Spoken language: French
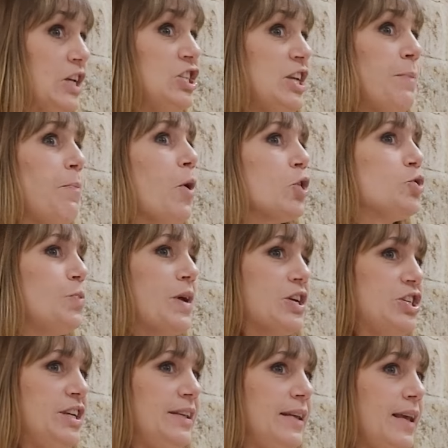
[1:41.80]
J'ai peur, je suis
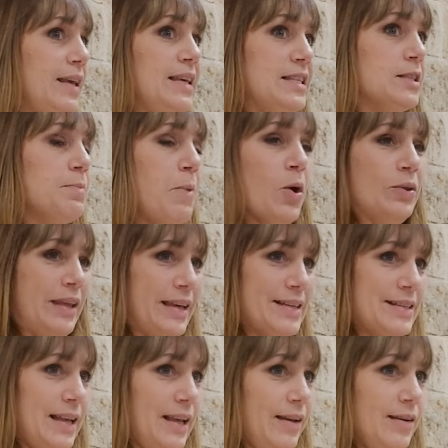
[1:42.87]
agité, il se met en
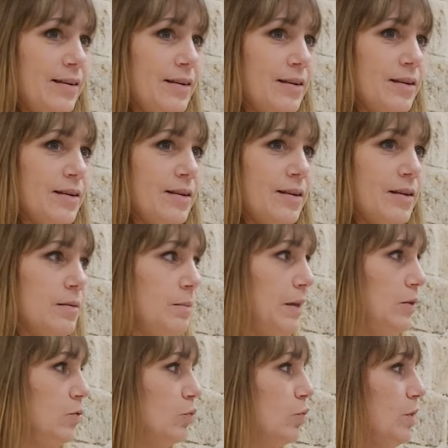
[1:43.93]
excès,
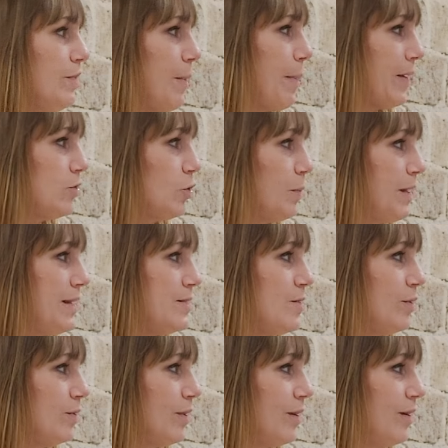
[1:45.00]
mais du coup, il va perturber les
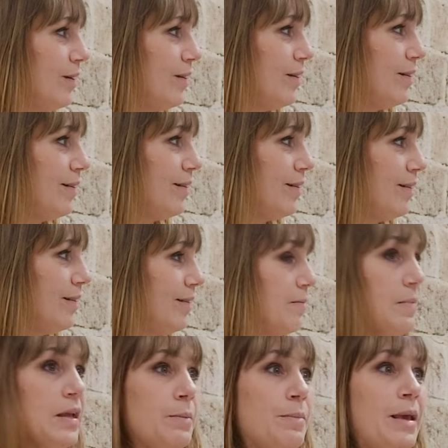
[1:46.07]
autres.
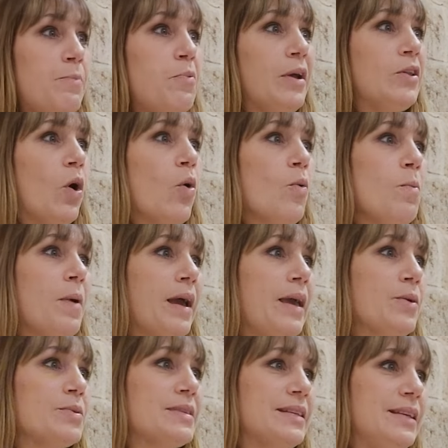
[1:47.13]
Mais il peut être
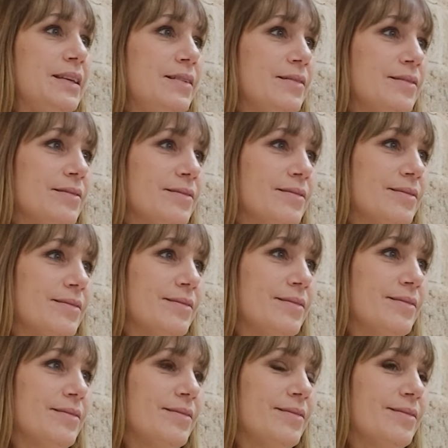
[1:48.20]
encombré aussi.
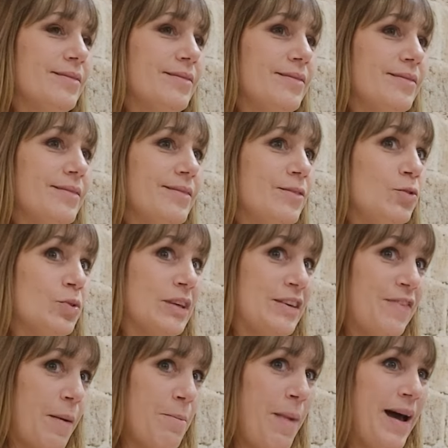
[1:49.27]
Donc,
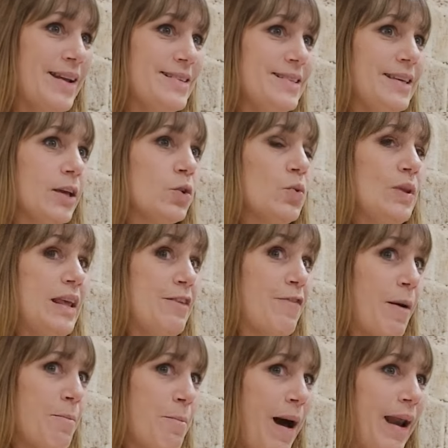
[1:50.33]
il va mal circuler, il
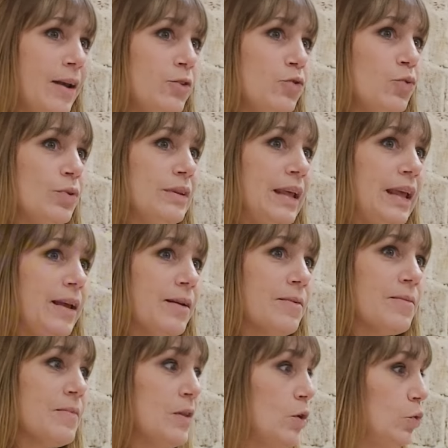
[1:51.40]
va mal tourner.
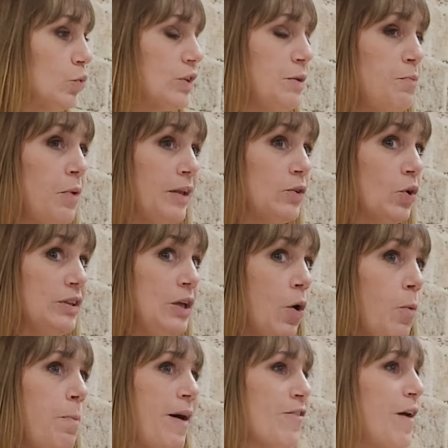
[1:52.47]
Donc, il peut être en,
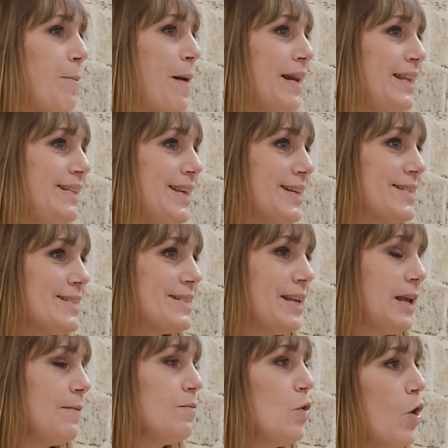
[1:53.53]
on, va parler
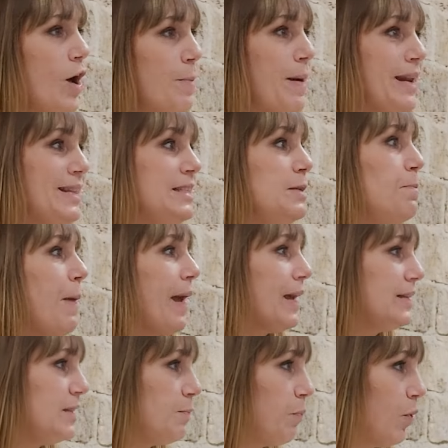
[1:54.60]
d'excès, on va parler d'hyper
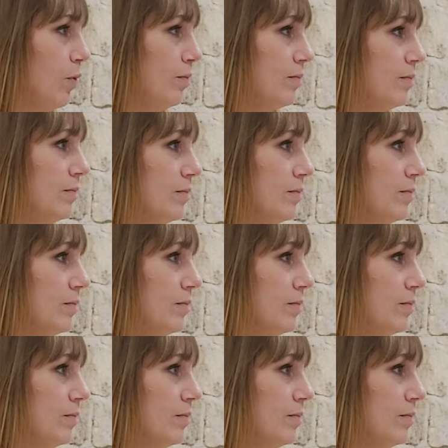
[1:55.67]
et d'hypo.